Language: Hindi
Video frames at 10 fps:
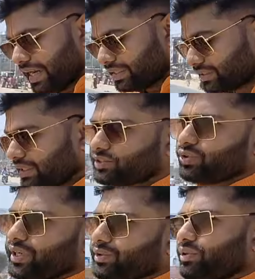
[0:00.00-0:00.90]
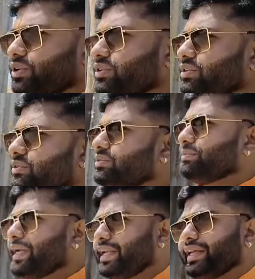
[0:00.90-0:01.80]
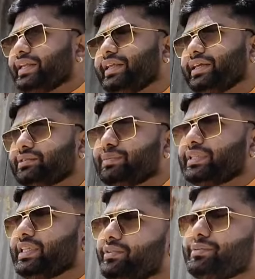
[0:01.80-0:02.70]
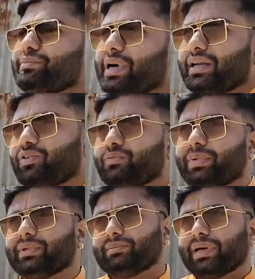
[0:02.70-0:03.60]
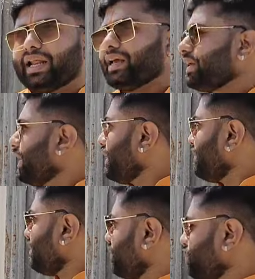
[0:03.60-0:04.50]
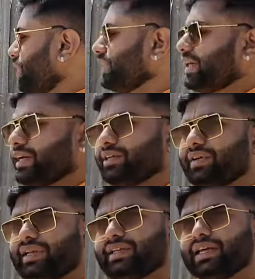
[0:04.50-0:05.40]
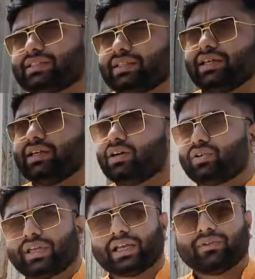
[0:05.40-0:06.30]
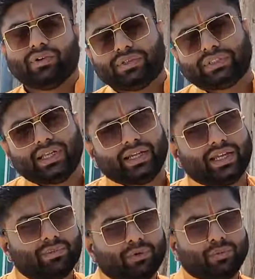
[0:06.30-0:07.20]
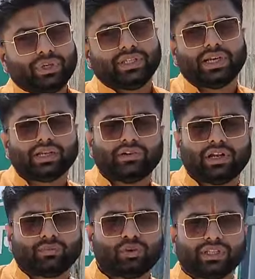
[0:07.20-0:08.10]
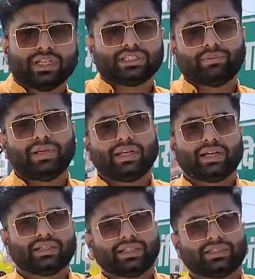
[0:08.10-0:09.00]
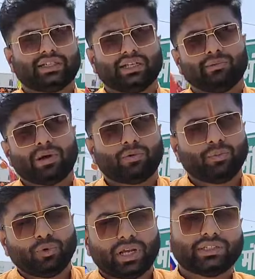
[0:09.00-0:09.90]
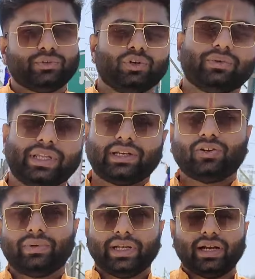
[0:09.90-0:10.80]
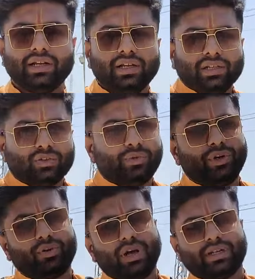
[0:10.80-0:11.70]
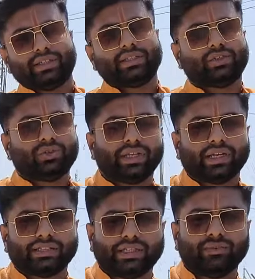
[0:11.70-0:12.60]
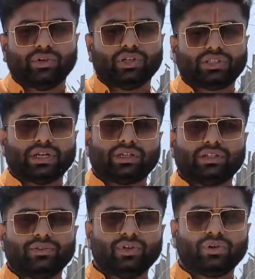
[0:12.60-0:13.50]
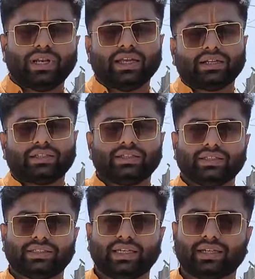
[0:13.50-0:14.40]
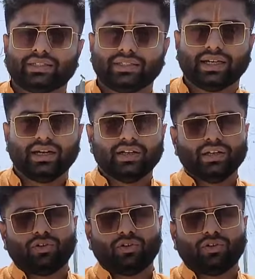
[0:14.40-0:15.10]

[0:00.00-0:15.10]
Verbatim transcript: खासकर जो है वो मेले के लिए मंदिर मार्ग को बनाया गया हम आपको पूरा दिखाने वाले हैं यहाँ से और क्या क्या व्यवस्था रहेगी आपको पूरी दिखाने वाला आपको कितना समय लगेगा दर्शन करने में आपको पूरा इस वीडियो में देखने को मिलेगा तो वीडियो को आखिर तक जरूर देखिए चलिए वीडियो स्टार्ट करते हैं वीडियो को लाइक कर दीजिए शेयर कर दीजिएगा